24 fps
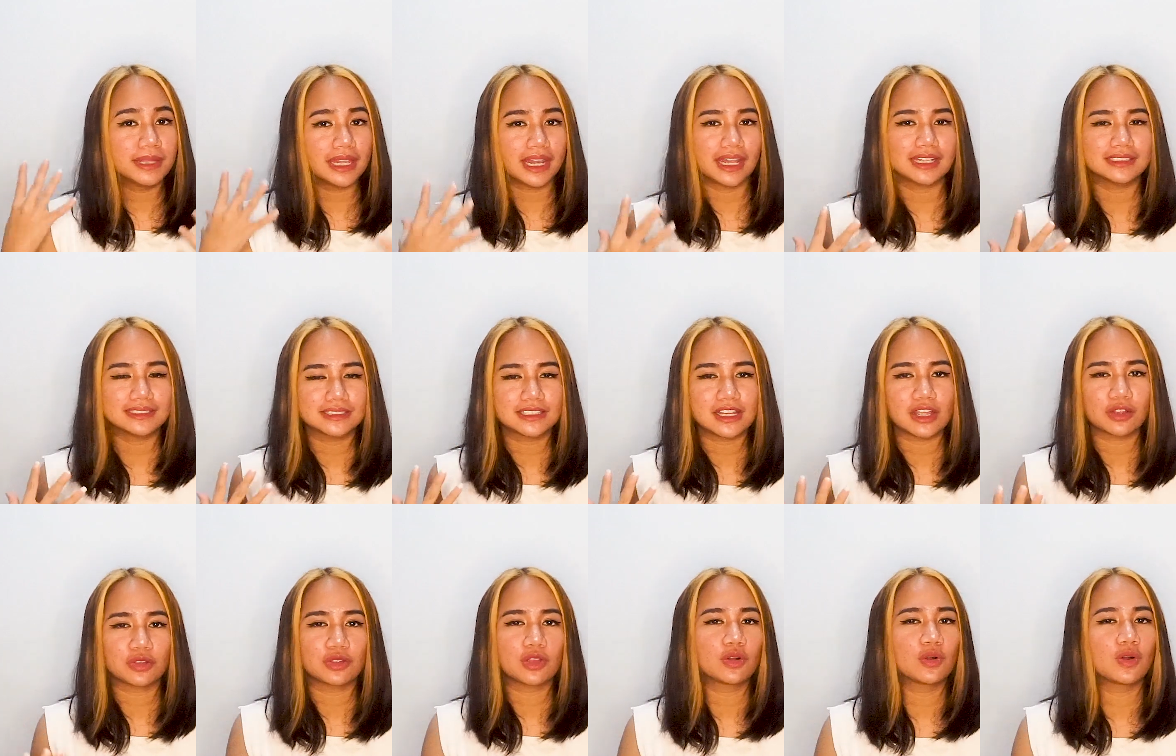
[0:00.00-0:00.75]
bilas
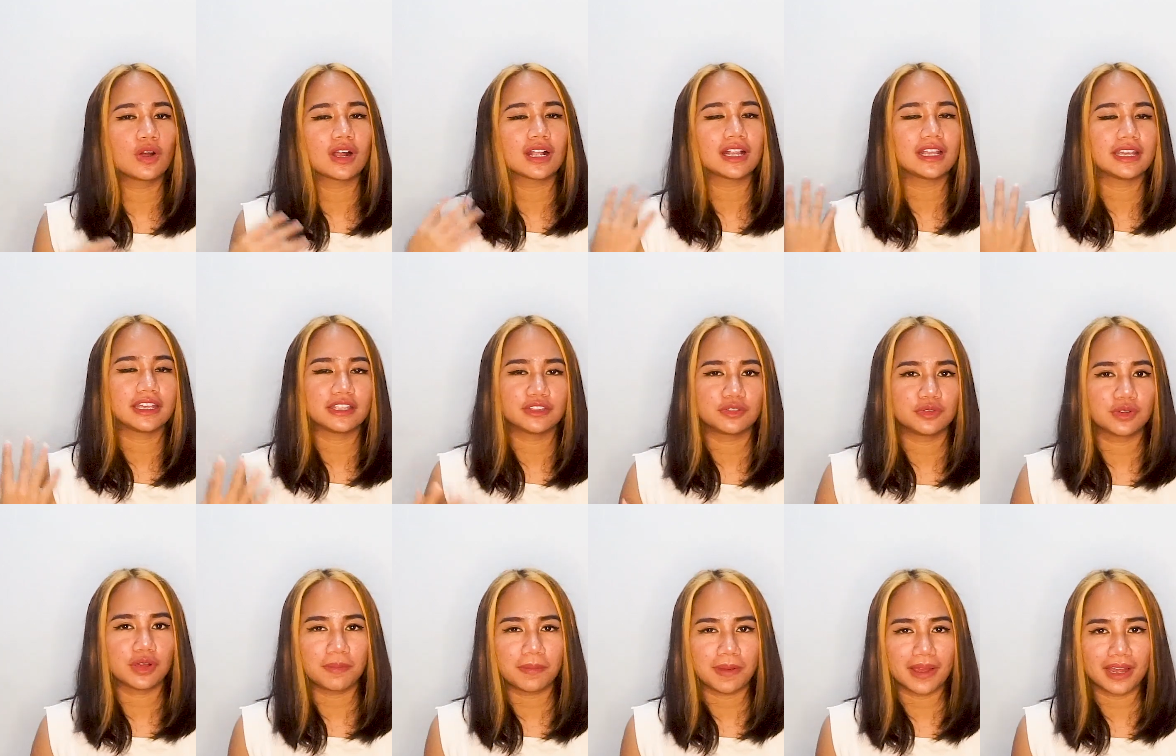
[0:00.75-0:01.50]
dan udah gue
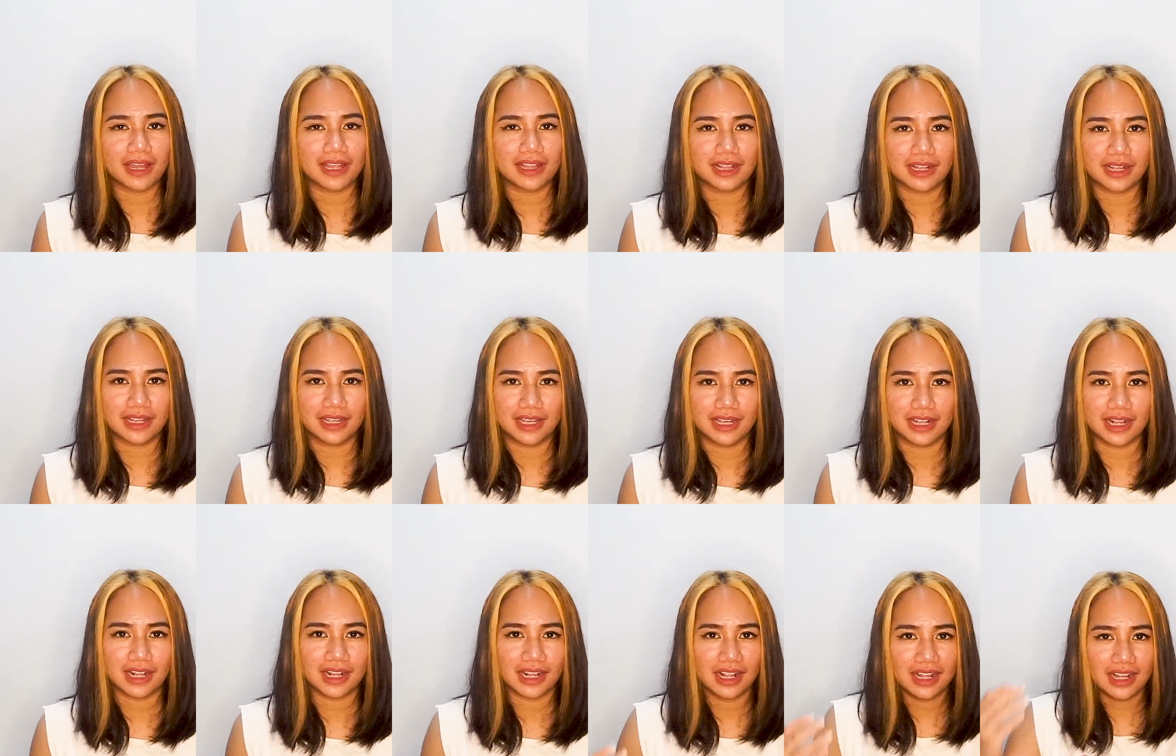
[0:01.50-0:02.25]
keringin juga pakai hair
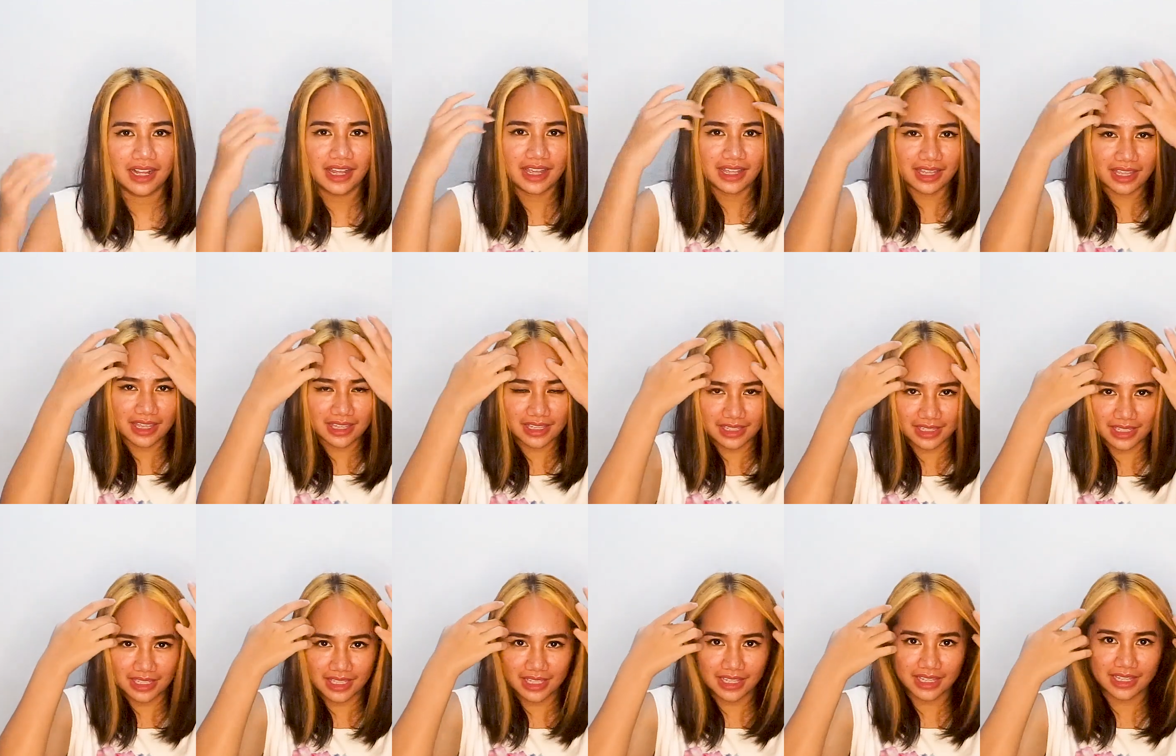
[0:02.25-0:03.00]
dryer.
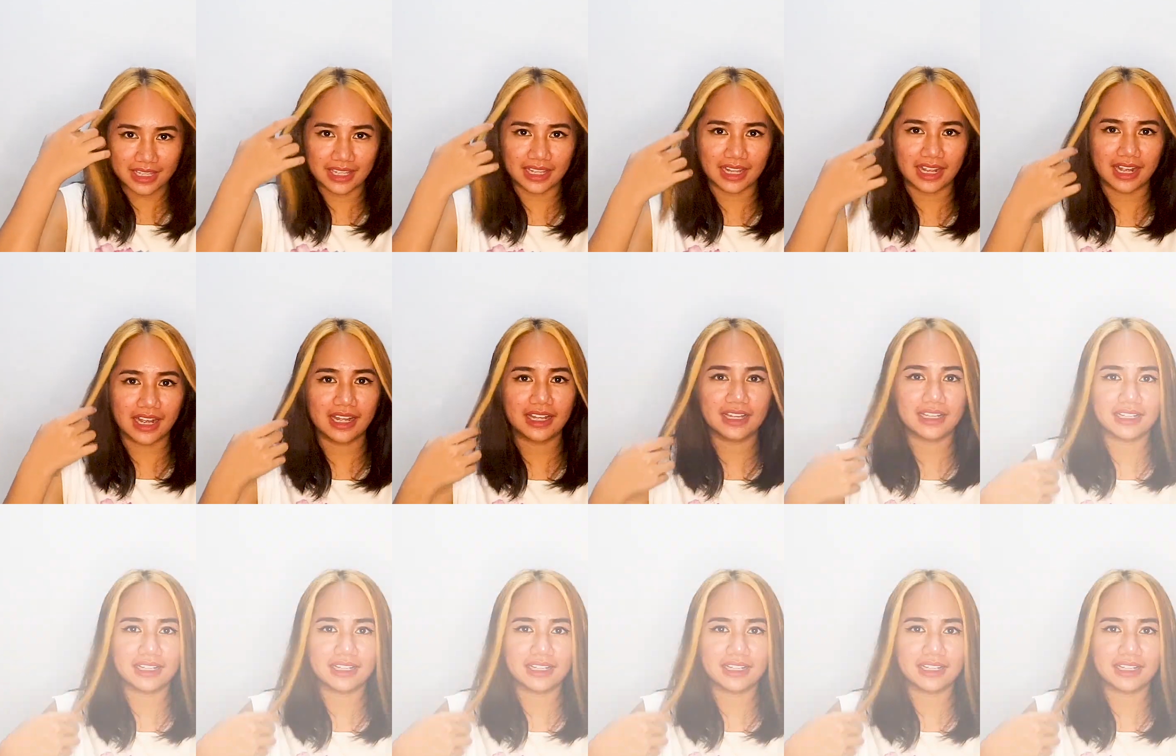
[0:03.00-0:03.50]
Kayak gini kira-kira